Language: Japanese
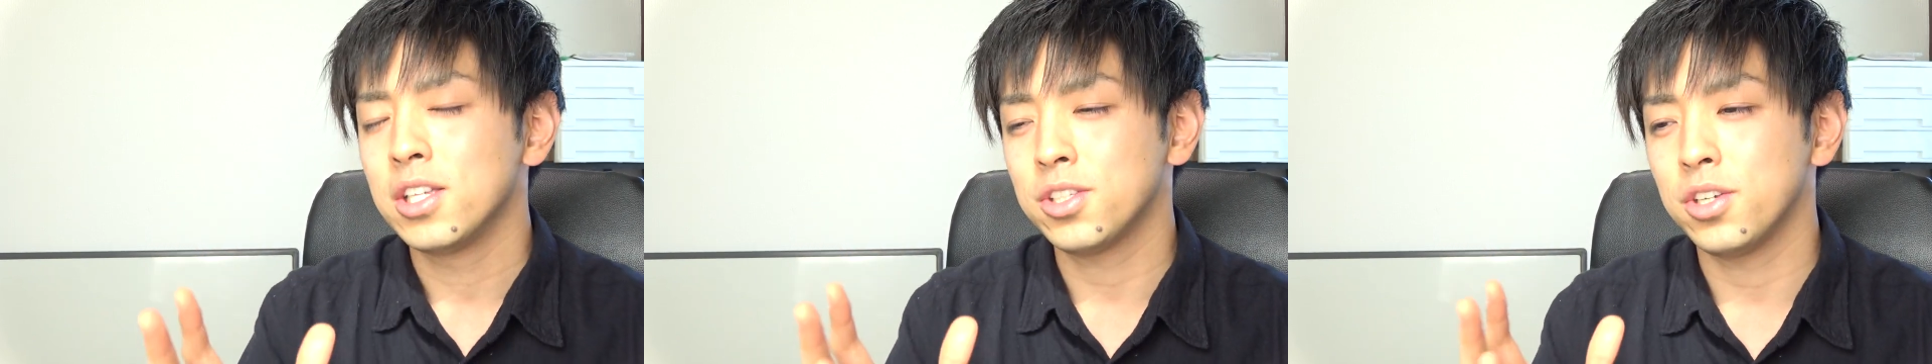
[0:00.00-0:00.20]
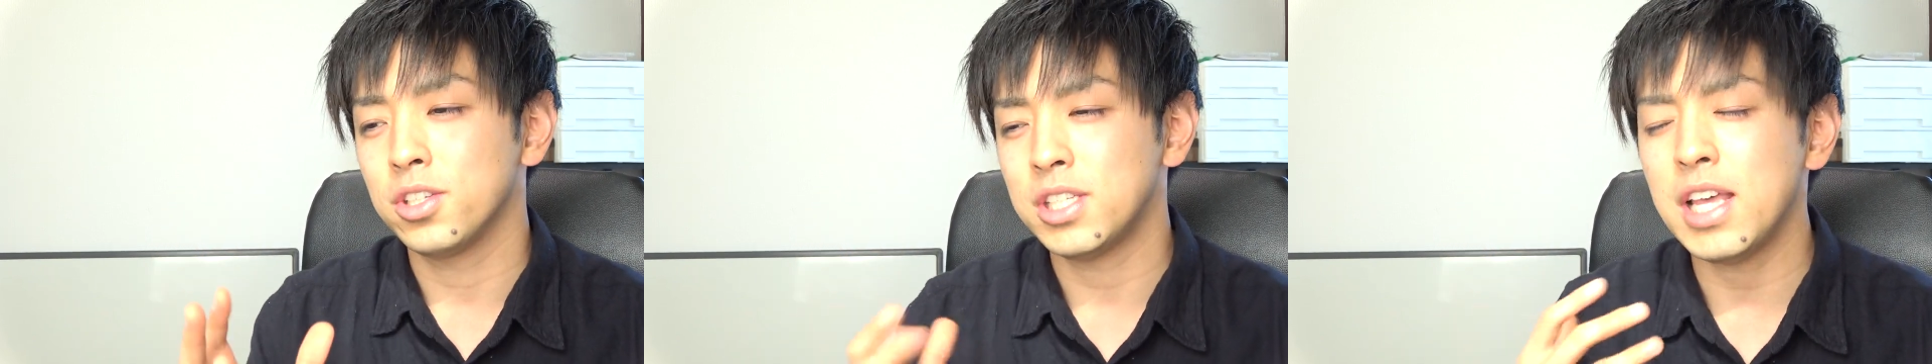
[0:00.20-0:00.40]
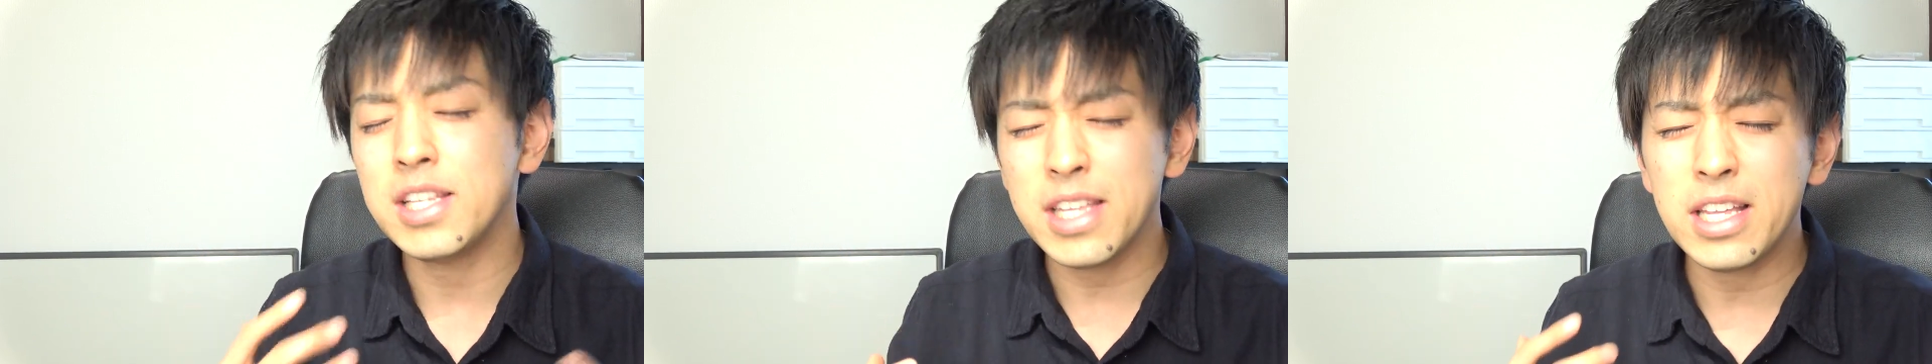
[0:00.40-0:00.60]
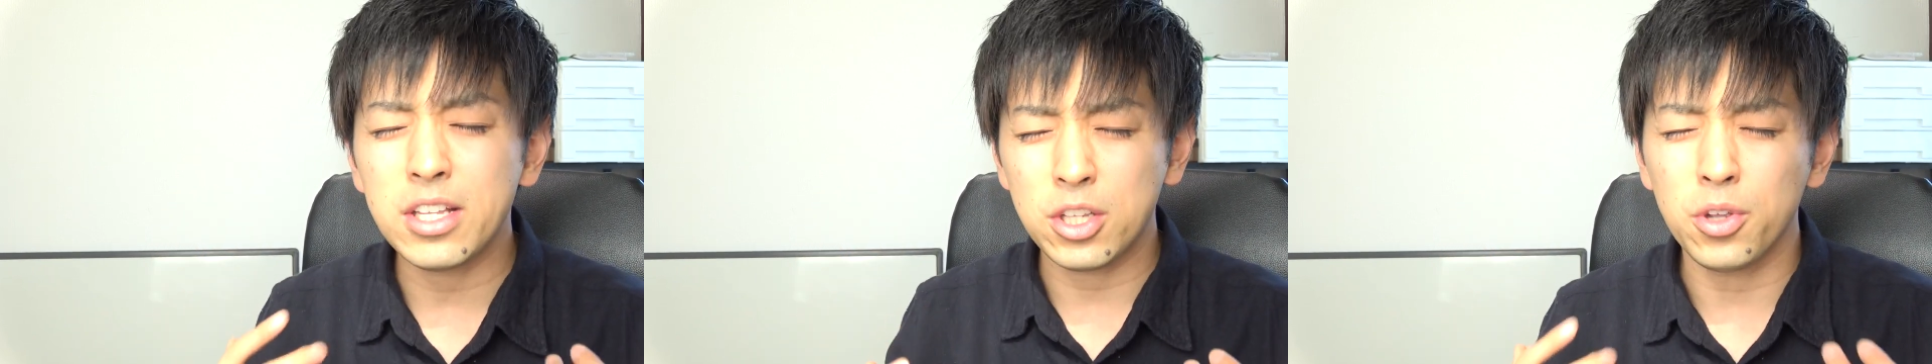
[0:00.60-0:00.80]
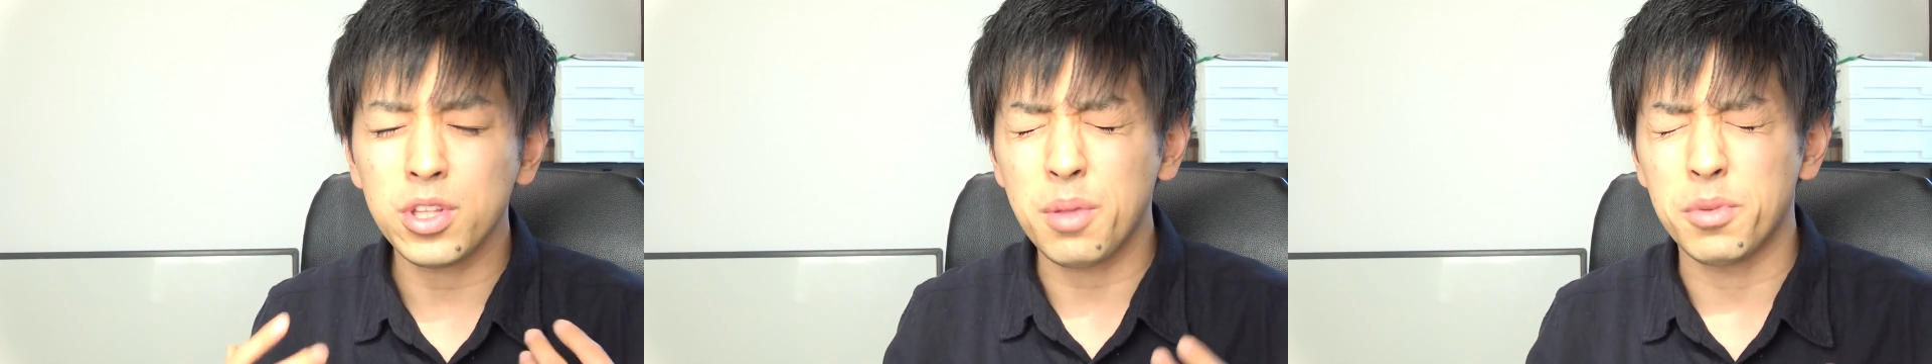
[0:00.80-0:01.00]
そういう先生に
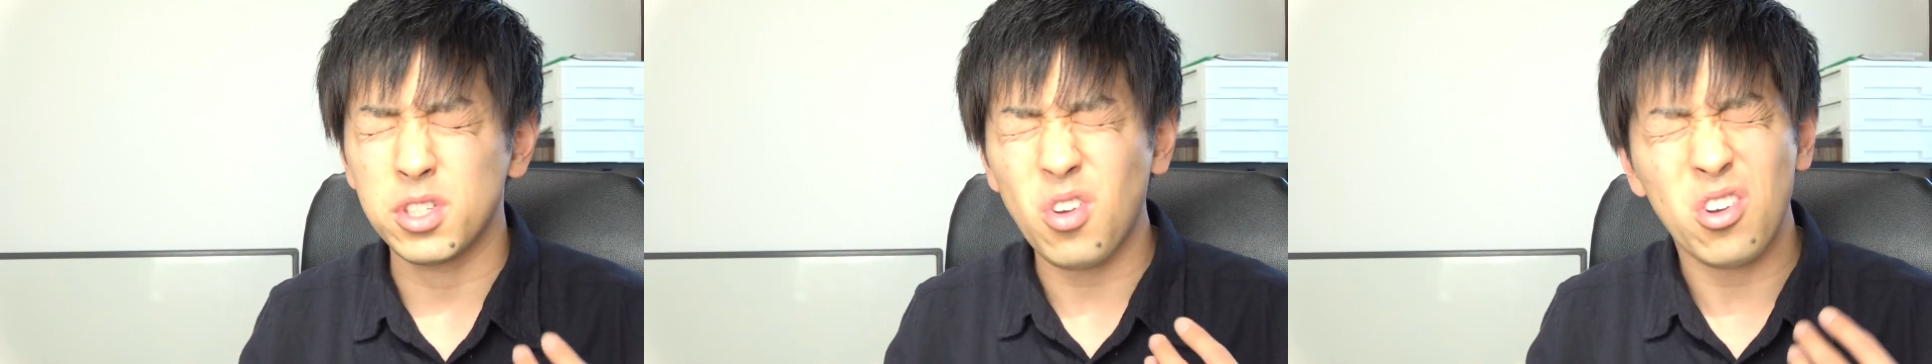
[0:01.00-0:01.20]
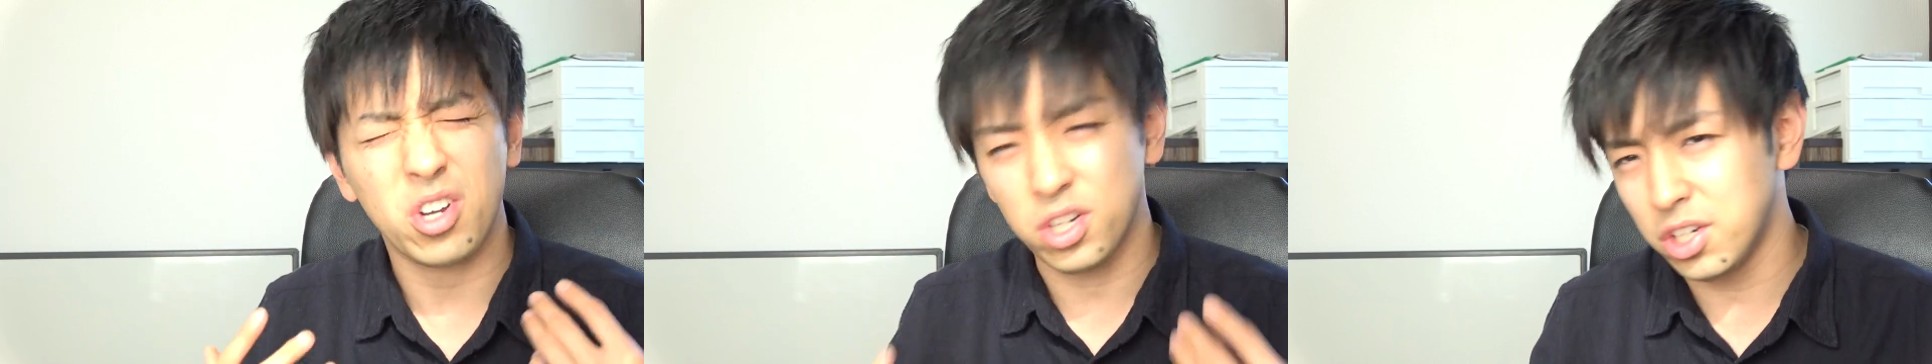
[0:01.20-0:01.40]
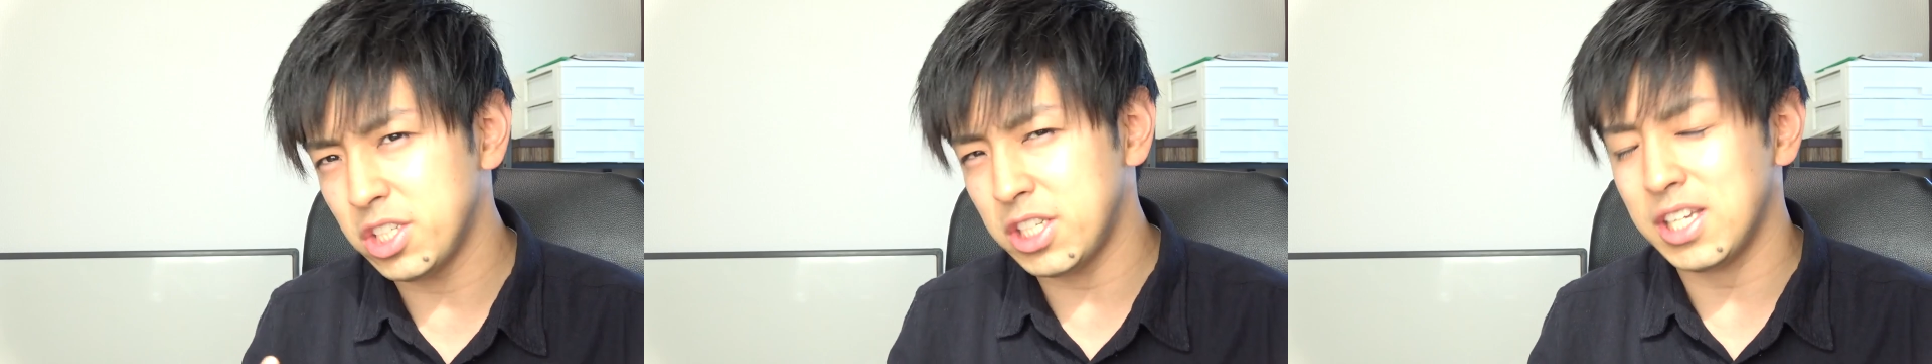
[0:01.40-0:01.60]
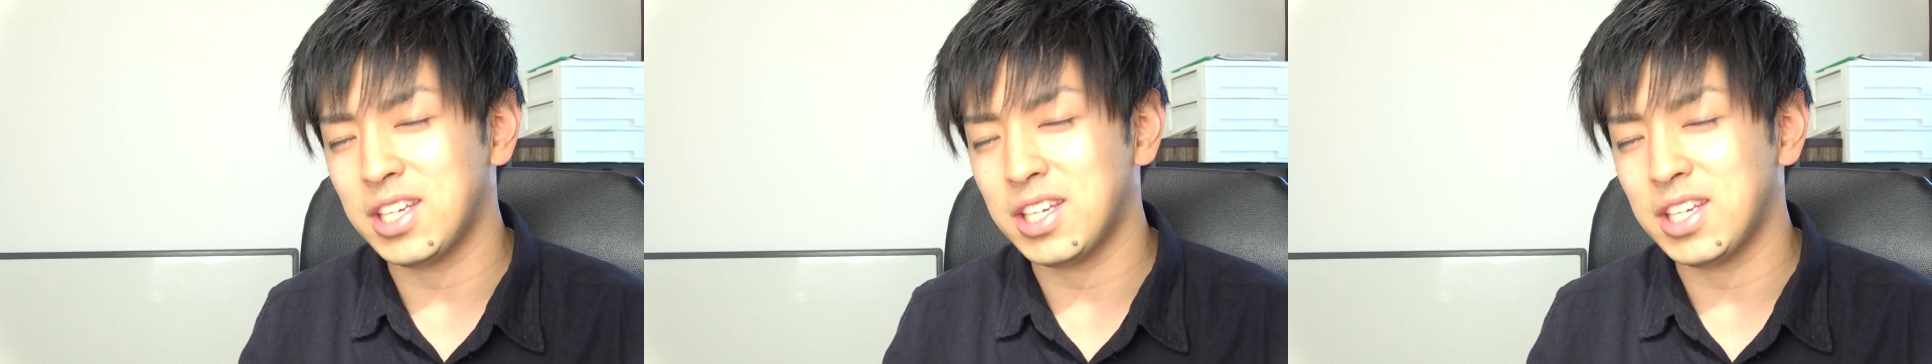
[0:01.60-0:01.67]
とってもすごく苦し